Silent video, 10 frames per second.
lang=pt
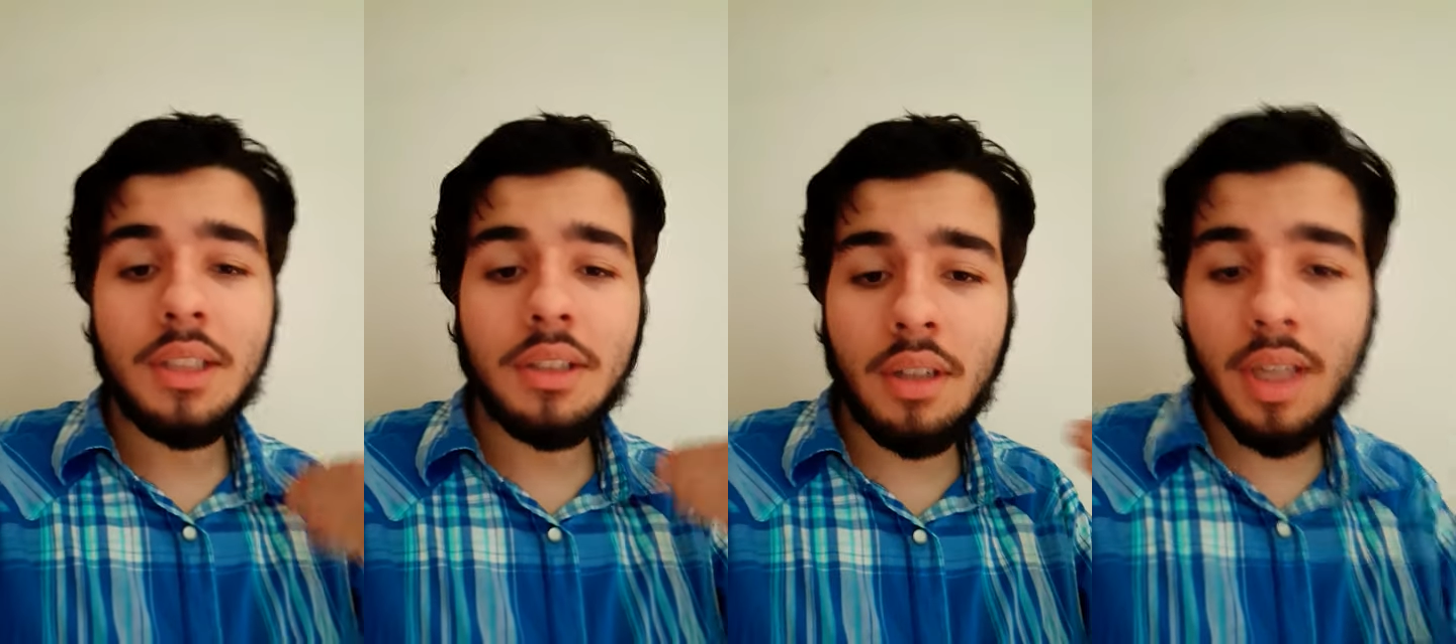
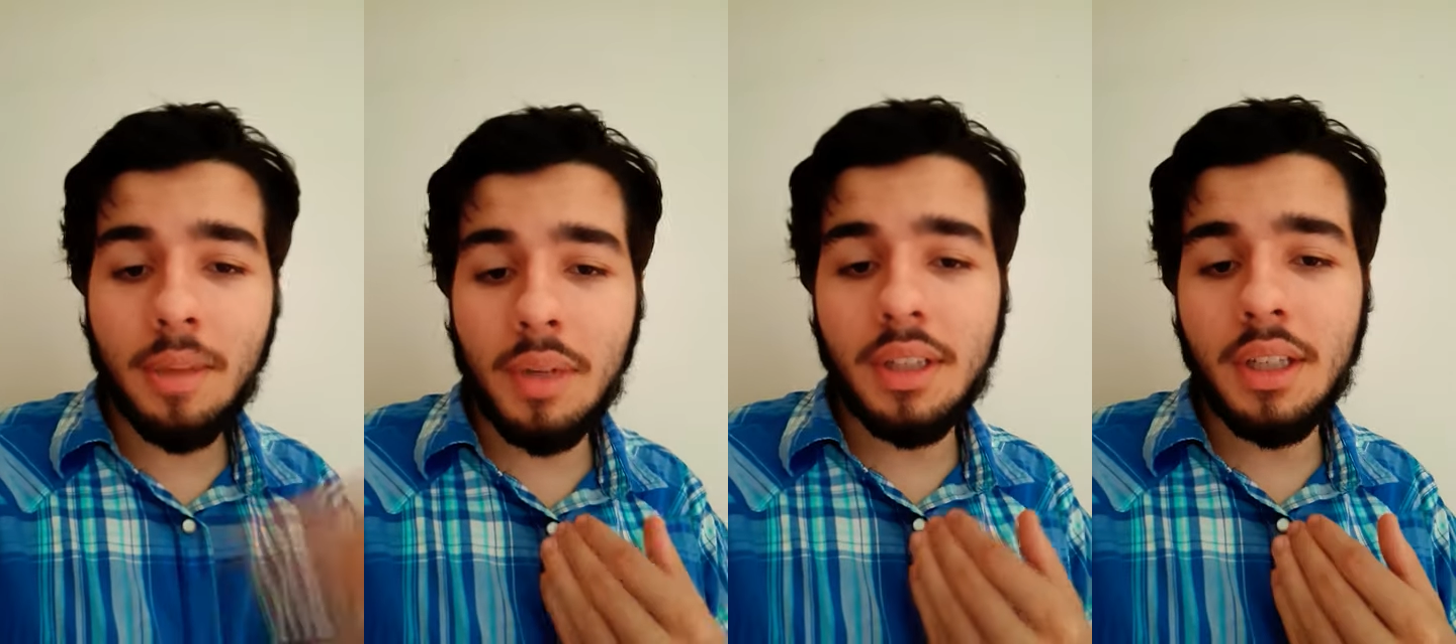De
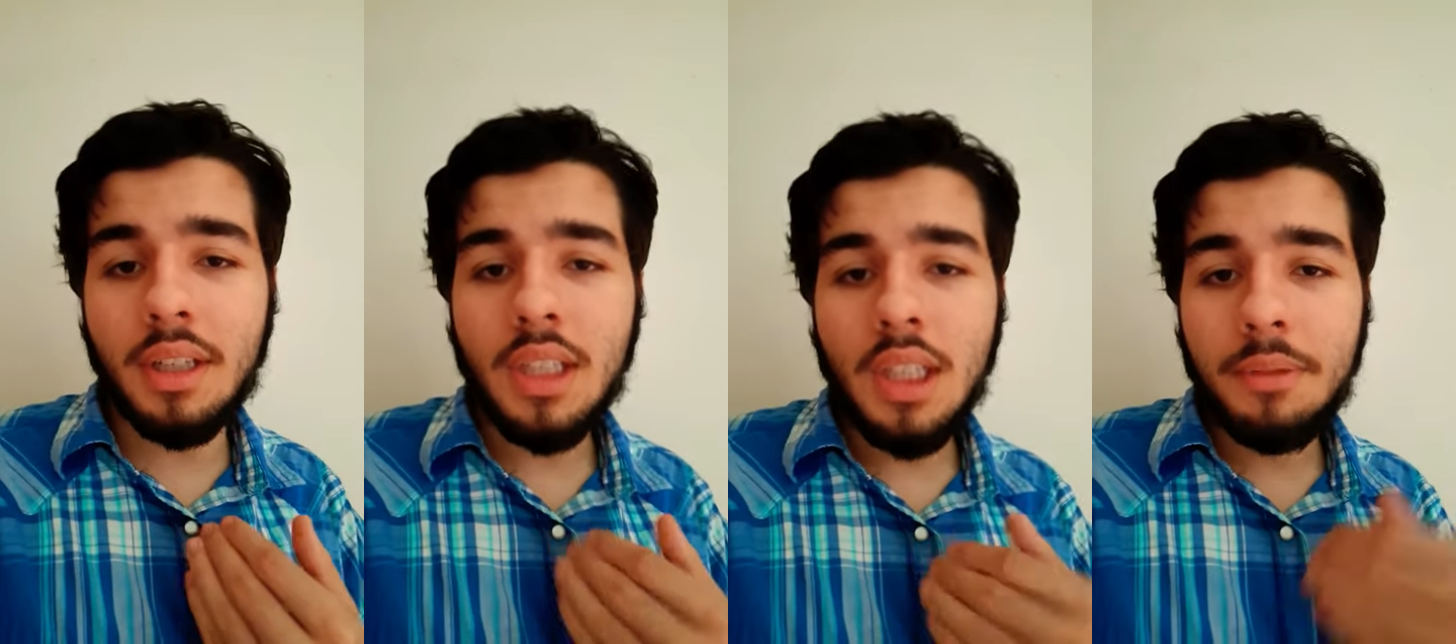qualquer
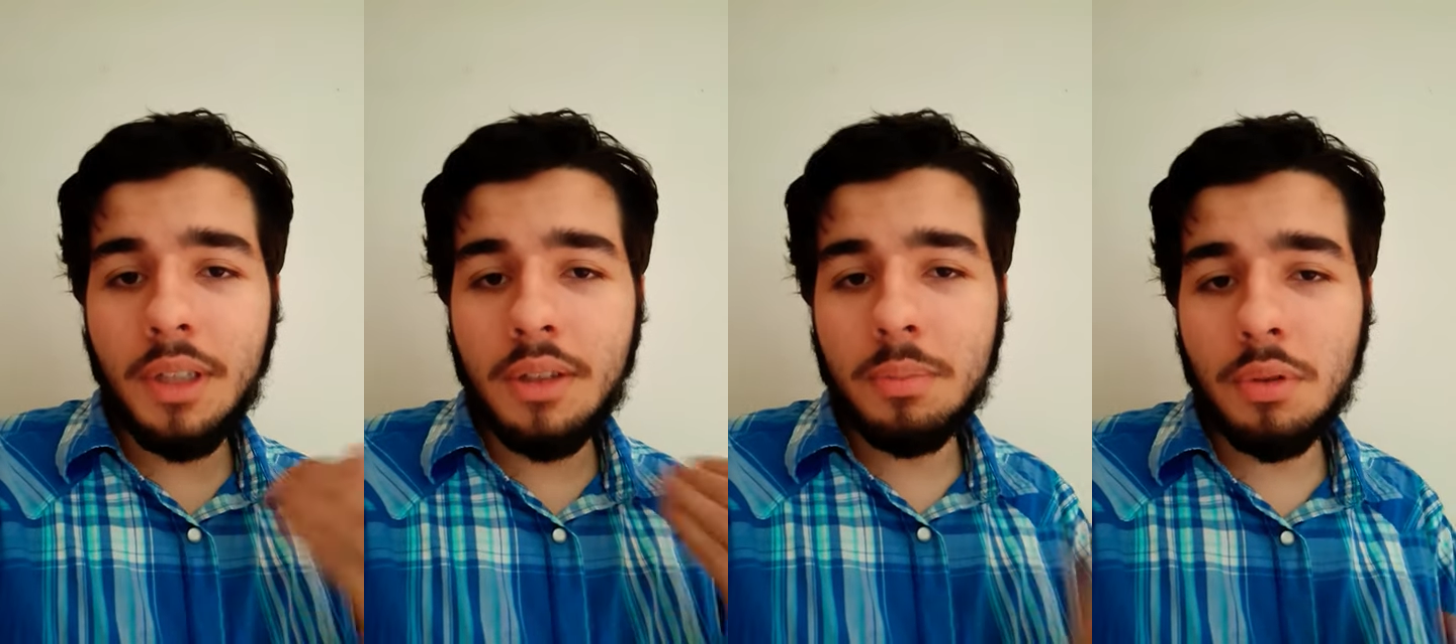maneira,
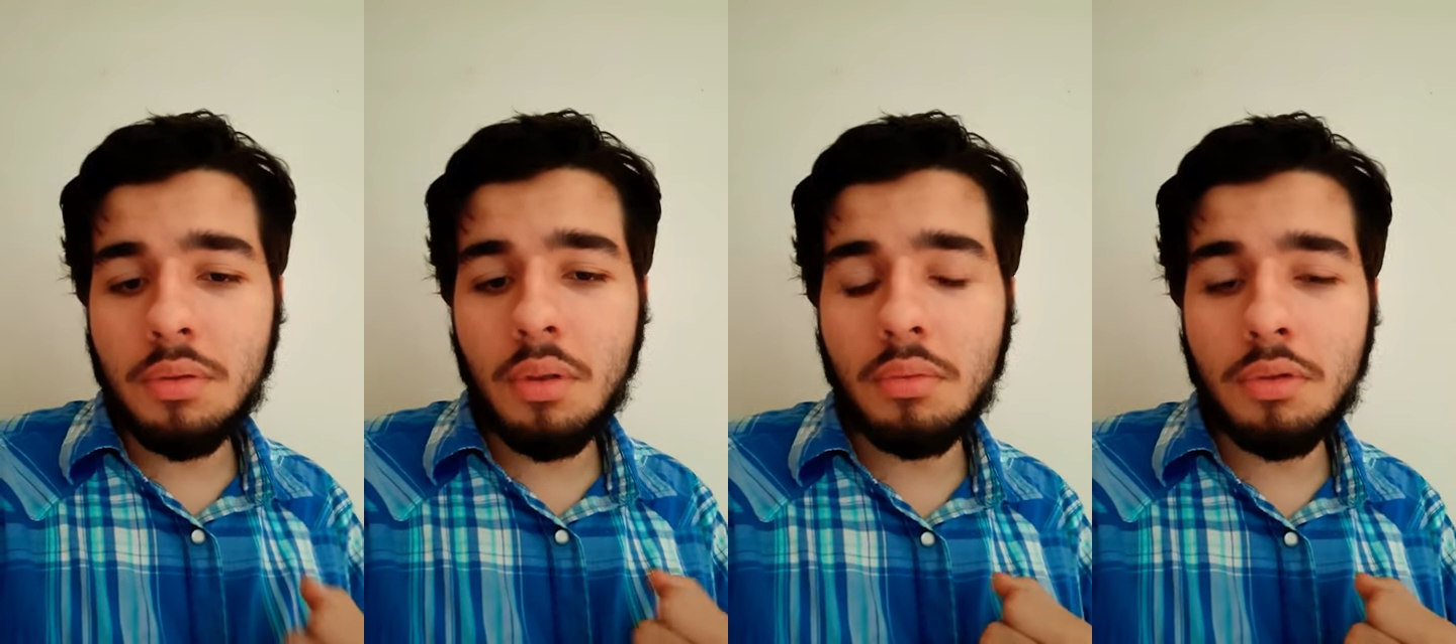Fritz
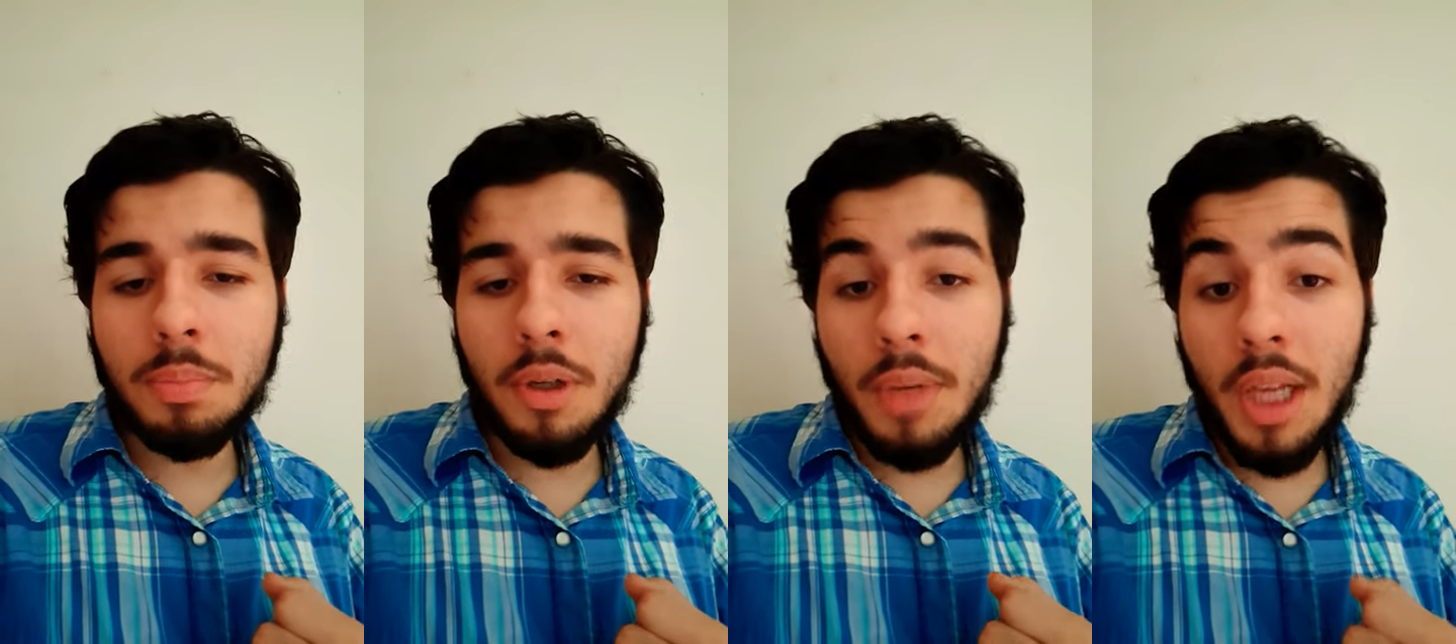mostrou alguns
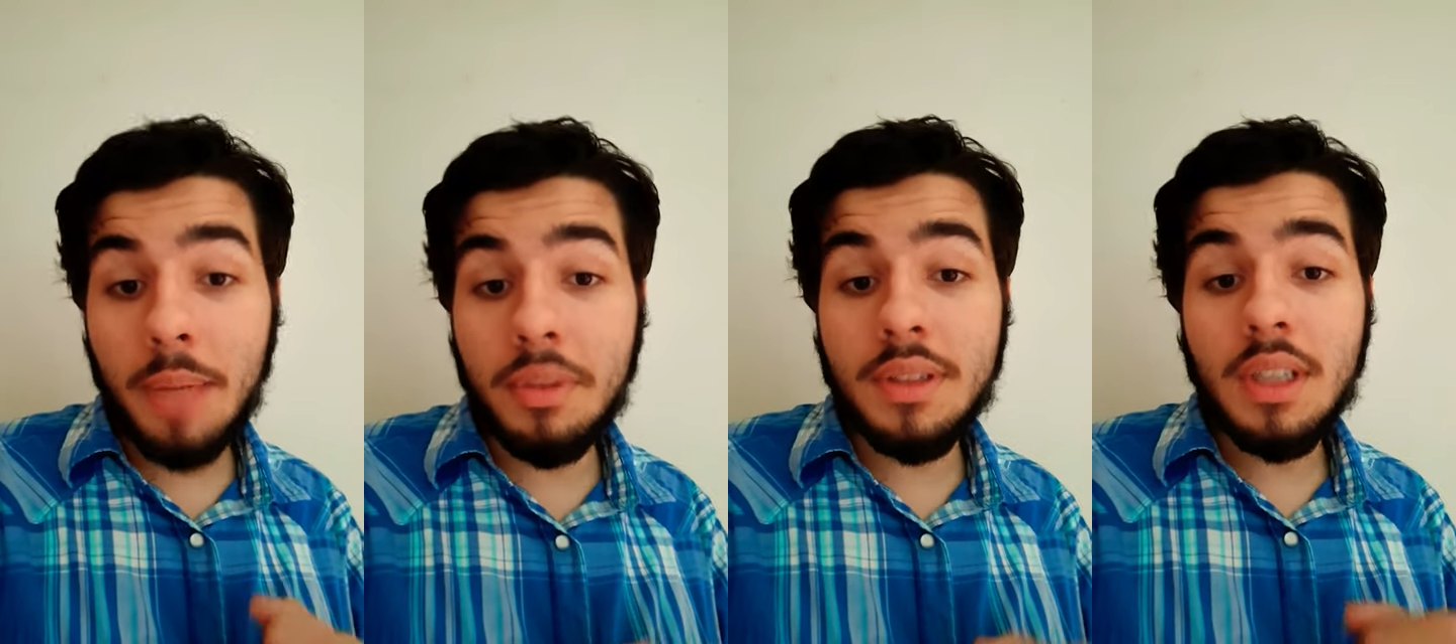
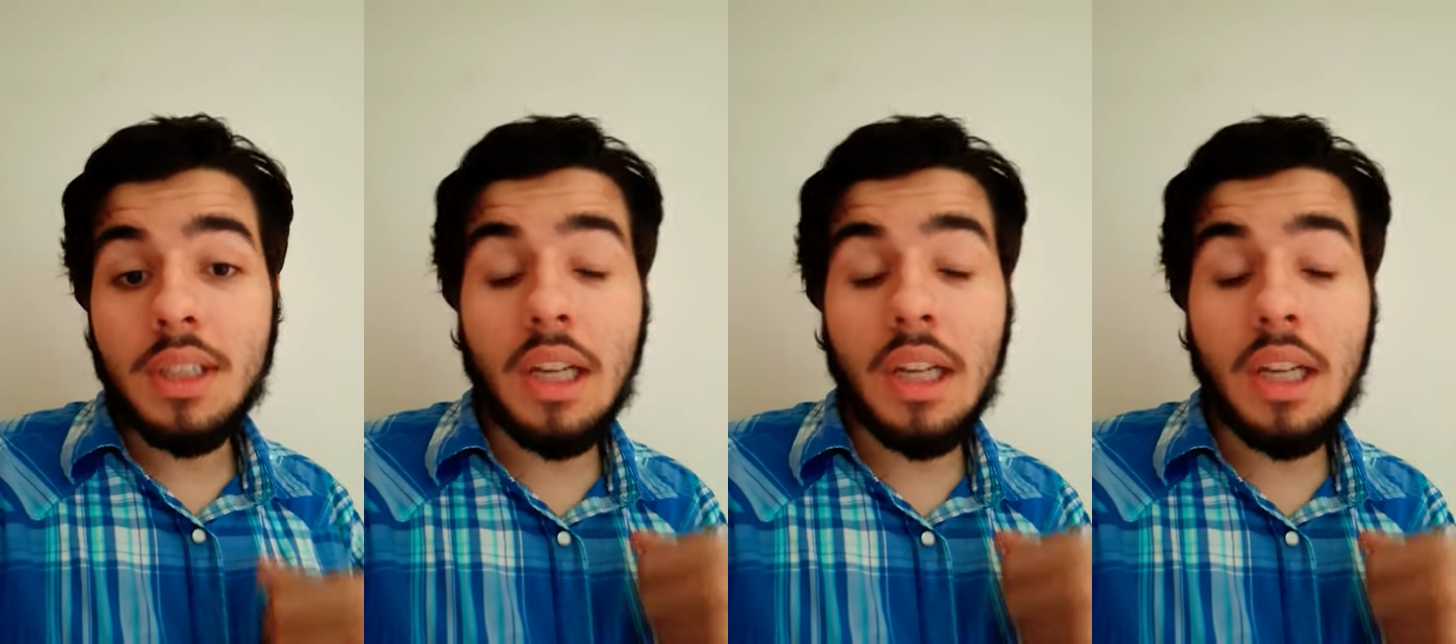problemas